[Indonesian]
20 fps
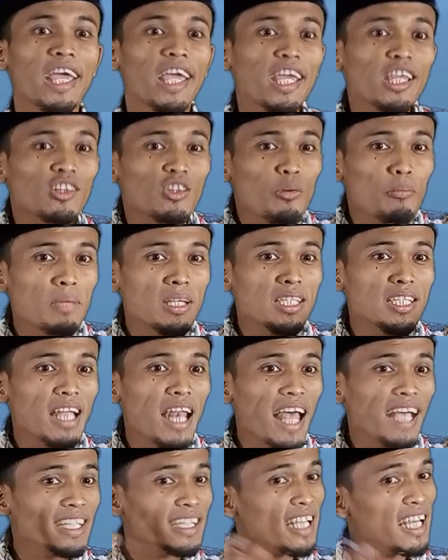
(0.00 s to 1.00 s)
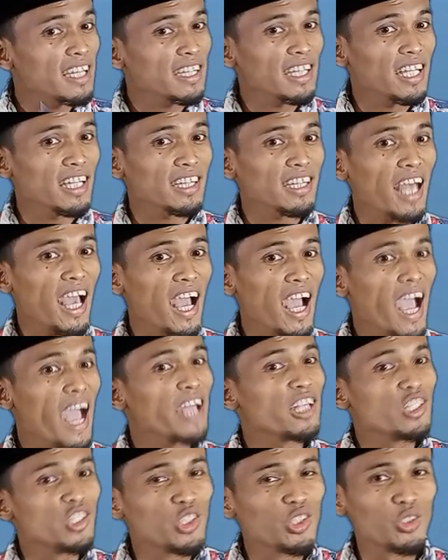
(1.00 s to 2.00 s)
itu menjelaskan tentang
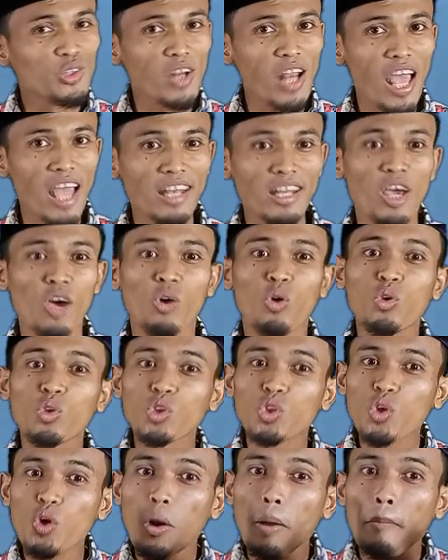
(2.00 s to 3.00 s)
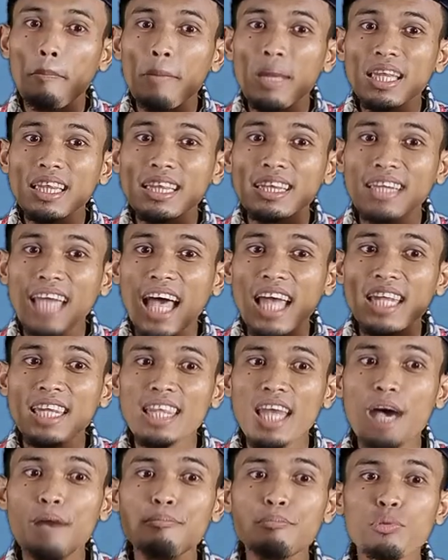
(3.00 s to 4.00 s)
anjuran untuk
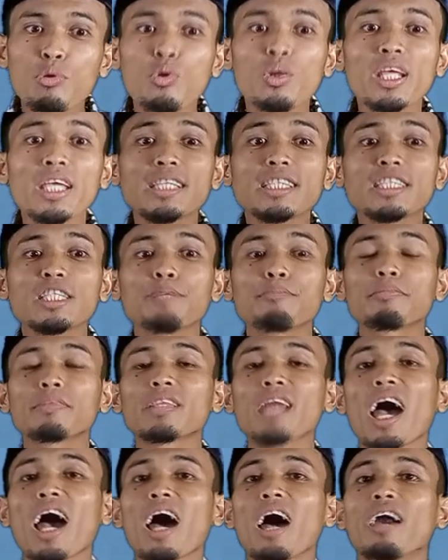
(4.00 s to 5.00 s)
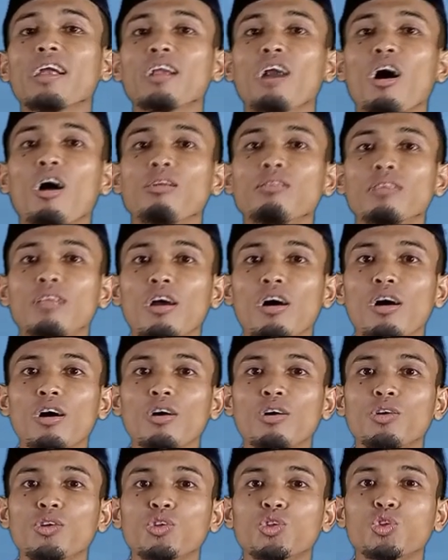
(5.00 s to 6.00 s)
mentadaburi ciptaan
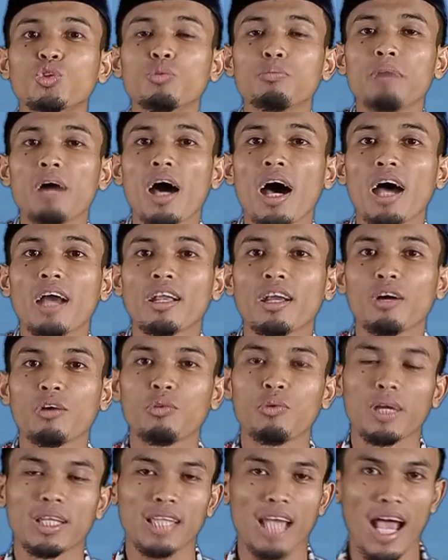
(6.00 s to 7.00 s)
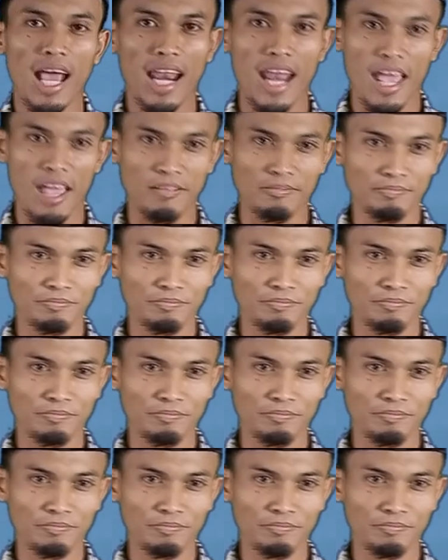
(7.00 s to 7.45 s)
Allah Subhanahu wa taala.